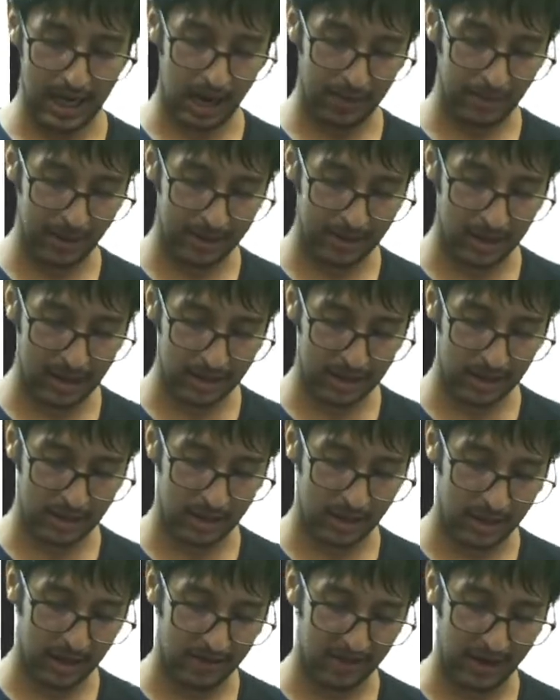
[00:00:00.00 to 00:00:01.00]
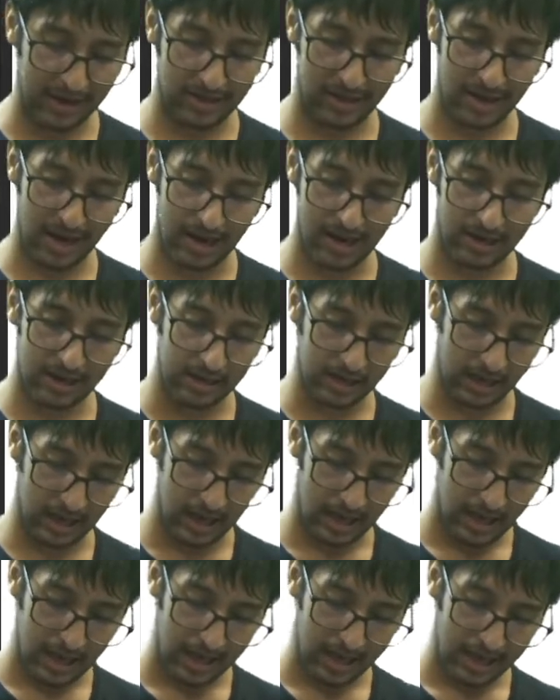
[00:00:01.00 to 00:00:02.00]
पर अंदर लिखते थे डिवाइजर यहाँ लिखते थे
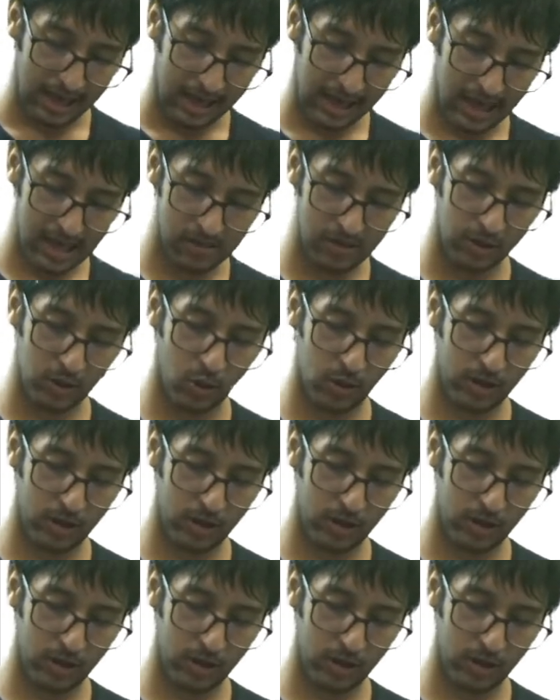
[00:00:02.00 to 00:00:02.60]
इसमें थोड़ा सा